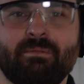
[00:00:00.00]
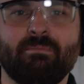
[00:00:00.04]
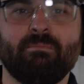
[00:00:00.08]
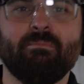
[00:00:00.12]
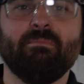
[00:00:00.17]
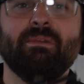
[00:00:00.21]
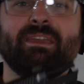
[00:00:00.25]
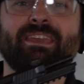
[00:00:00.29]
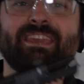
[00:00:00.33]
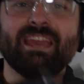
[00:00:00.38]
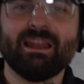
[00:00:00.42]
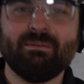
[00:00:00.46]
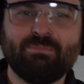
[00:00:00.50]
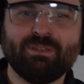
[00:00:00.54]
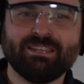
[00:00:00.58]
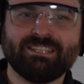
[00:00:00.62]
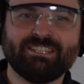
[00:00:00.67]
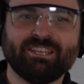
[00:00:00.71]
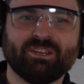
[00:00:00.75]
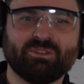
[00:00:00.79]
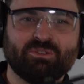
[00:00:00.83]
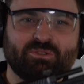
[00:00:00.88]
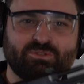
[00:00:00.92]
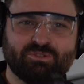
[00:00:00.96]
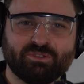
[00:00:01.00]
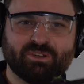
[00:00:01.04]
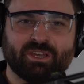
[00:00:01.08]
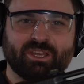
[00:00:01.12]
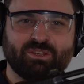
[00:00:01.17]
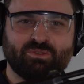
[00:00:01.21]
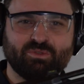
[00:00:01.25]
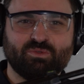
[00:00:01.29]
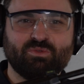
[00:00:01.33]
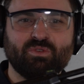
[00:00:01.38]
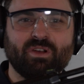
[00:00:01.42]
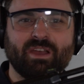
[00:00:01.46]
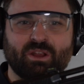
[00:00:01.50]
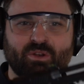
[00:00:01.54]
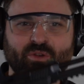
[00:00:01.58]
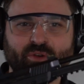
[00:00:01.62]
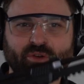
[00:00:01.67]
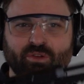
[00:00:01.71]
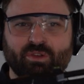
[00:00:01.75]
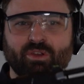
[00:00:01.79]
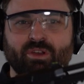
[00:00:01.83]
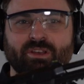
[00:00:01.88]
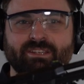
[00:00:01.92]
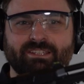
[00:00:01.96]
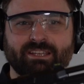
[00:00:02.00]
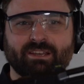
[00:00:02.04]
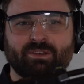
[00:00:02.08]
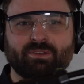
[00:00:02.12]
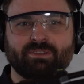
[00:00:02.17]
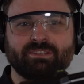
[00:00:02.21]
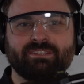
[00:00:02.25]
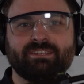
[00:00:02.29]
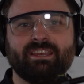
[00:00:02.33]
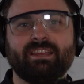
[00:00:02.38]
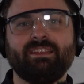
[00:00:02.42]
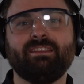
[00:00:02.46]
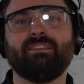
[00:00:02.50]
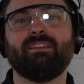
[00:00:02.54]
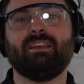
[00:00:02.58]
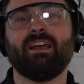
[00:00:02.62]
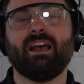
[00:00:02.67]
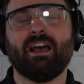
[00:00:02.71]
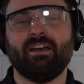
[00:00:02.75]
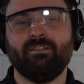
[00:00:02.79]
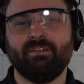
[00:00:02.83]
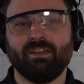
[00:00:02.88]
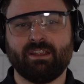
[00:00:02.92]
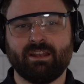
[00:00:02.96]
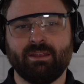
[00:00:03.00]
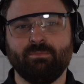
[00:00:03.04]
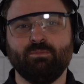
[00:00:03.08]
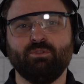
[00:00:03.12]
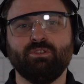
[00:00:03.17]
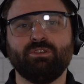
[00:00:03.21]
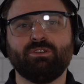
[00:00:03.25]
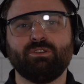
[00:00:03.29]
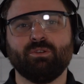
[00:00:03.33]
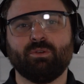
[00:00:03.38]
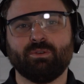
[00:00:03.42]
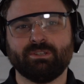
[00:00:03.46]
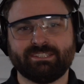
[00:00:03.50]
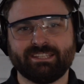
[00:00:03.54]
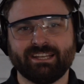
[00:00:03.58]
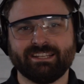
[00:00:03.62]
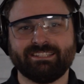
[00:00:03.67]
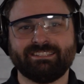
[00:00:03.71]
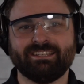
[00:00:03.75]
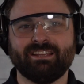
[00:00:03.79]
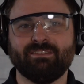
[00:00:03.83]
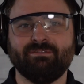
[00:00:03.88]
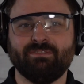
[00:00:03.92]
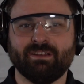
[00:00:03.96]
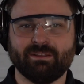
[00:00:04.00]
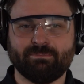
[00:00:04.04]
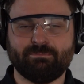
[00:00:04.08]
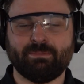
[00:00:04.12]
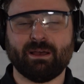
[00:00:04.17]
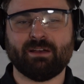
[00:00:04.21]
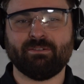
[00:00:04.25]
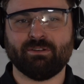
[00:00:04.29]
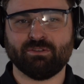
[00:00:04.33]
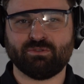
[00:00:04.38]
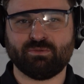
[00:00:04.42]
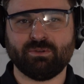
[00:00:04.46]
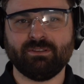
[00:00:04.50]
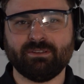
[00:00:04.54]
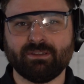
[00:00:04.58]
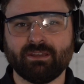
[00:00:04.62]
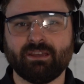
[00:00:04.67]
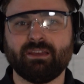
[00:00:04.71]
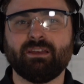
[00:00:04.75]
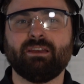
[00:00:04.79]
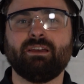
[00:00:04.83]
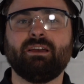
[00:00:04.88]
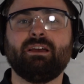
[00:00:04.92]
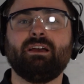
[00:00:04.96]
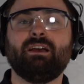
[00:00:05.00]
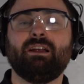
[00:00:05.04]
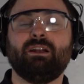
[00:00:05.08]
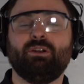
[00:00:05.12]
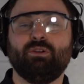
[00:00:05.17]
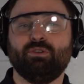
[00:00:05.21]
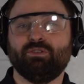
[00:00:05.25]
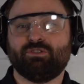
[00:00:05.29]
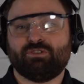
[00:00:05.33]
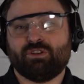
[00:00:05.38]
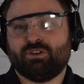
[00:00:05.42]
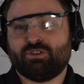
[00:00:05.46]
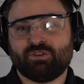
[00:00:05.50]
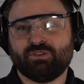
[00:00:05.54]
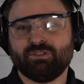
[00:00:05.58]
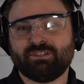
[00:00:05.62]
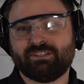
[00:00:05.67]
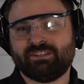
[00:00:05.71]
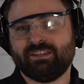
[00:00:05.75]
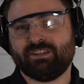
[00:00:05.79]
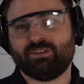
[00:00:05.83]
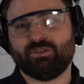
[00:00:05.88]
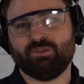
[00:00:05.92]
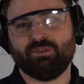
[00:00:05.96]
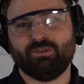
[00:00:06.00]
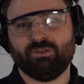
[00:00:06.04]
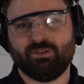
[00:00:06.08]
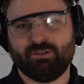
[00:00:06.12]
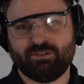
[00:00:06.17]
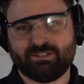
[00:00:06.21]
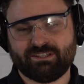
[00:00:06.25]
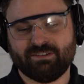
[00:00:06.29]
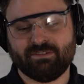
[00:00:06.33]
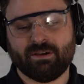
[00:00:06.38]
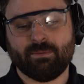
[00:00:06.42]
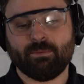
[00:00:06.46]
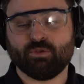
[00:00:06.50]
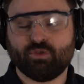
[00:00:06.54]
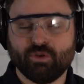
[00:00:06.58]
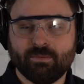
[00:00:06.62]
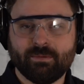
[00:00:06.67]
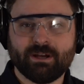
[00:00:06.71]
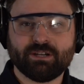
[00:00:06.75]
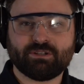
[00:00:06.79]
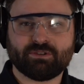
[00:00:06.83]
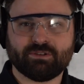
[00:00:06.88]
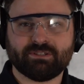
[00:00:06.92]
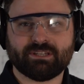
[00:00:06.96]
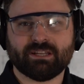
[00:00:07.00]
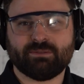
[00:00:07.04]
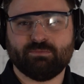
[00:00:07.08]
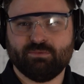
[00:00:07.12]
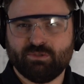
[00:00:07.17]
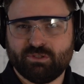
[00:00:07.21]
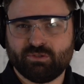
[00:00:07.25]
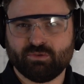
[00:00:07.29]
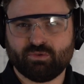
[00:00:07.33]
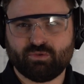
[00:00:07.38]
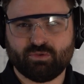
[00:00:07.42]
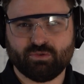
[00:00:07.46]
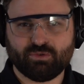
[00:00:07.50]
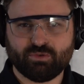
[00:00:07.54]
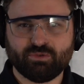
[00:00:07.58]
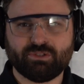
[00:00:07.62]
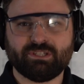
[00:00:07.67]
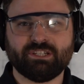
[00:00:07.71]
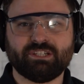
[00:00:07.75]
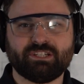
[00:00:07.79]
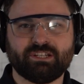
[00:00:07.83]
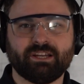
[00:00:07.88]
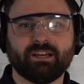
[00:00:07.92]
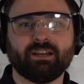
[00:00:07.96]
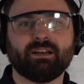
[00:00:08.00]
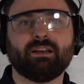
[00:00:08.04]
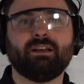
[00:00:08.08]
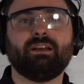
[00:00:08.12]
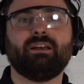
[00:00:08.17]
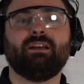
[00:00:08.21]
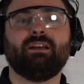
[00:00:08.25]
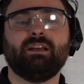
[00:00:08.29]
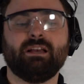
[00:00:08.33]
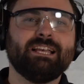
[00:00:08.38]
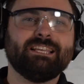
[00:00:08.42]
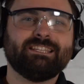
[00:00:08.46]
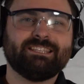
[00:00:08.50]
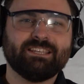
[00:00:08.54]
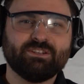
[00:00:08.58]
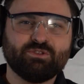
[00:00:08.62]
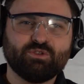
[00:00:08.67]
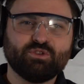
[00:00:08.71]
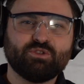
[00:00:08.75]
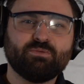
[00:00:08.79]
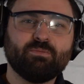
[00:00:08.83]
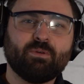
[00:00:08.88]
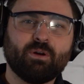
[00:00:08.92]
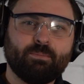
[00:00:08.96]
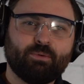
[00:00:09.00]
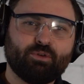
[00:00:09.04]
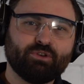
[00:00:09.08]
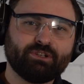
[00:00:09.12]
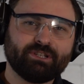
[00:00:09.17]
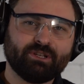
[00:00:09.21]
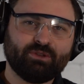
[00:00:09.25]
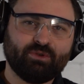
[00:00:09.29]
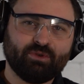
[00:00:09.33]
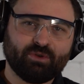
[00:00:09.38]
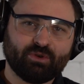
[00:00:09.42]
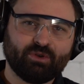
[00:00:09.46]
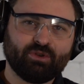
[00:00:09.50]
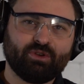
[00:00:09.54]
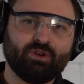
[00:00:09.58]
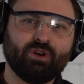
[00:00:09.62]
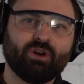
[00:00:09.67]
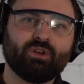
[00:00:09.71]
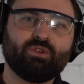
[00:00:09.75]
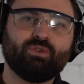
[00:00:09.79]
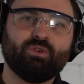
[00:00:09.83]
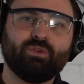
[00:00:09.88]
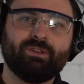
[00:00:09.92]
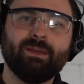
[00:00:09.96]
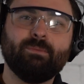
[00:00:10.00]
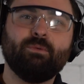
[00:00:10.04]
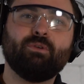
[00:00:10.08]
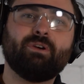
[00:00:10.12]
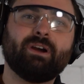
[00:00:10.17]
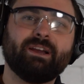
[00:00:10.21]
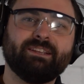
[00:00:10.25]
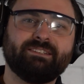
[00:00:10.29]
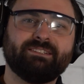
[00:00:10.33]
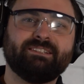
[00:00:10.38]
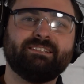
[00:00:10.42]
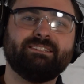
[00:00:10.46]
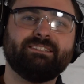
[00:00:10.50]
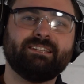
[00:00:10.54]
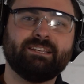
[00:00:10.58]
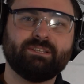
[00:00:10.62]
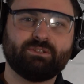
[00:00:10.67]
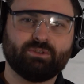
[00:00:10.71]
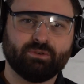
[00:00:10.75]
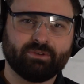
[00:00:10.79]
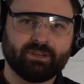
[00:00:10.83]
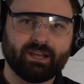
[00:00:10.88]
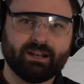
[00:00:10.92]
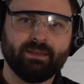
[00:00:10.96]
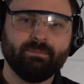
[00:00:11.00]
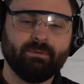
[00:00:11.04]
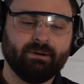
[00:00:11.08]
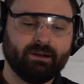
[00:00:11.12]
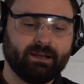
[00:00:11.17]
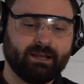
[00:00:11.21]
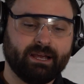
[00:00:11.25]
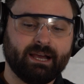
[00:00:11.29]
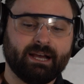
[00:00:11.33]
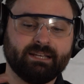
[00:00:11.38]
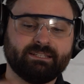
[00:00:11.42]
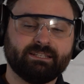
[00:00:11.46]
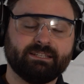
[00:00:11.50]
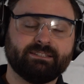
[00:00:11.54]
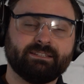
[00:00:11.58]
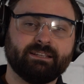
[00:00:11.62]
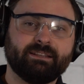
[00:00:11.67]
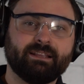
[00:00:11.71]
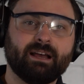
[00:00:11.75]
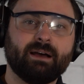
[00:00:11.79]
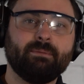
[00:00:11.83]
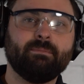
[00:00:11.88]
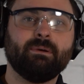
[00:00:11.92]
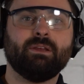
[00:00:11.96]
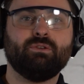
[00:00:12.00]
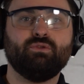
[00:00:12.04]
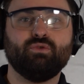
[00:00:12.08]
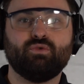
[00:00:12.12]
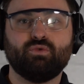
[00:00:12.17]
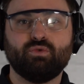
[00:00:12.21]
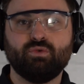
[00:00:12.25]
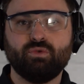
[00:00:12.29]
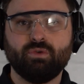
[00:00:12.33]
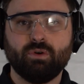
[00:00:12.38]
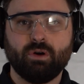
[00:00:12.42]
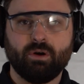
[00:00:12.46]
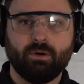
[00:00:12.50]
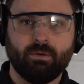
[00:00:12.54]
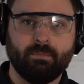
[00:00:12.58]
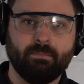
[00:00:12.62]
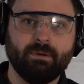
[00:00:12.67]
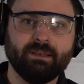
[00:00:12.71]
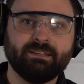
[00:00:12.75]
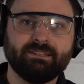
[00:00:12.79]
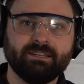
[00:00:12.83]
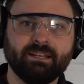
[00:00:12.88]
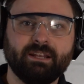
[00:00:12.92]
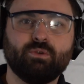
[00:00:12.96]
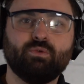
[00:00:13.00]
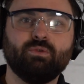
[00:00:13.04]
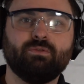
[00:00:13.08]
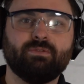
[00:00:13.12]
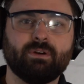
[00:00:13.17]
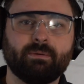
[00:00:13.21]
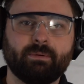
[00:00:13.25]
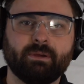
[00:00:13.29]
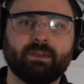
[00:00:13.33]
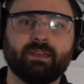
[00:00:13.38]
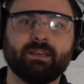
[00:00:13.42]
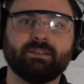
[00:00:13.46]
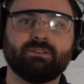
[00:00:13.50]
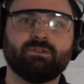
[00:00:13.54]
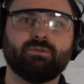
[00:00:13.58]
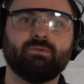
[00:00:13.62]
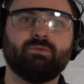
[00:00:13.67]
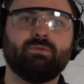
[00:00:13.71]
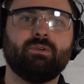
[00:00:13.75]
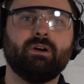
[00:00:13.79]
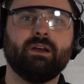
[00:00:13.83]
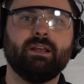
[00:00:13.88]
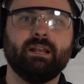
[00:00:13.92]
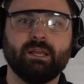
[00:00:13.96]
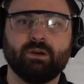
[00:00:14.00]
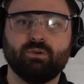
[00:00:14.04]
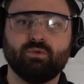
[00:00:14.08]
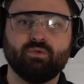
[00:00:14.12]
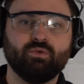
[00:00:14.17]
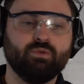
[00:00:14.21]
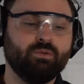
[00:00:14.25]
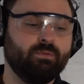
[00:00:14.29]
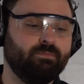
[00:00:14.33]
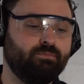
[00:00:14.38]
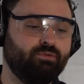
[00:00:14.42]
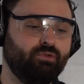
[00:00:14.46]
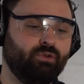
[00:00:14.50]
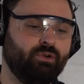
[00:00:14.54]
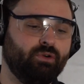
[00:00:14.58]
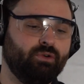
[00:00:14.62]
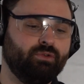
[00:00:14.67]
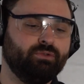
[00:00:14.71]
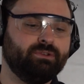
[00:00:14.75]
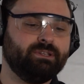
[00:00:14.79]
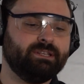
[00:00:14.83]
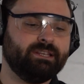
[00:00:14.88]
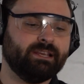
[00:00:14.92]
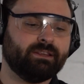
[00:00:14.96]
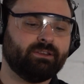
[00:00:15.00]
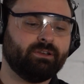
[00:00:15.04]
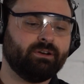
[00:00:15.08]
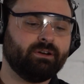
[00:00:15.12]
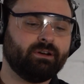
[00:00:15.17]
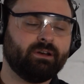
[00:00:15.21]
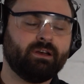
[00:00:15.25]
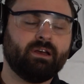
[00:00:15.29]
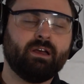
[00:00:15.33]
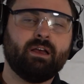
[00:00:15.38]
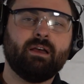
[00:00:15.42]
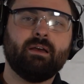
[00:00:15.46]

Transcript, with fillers: Mais quel plaisir de tirer du coup avec le Ruger 57, avec les munitions 5.7 20 par 28. Le seul chose, c'est que c'est vraiment dommage que cette munition coûte aussi cher. C'est justement le projet de Ruger de démocratiser ce calibre grâce à cette arme et du coup euh, baisser les coûts de fabrication et les coûts pour euh, l'utilisateur.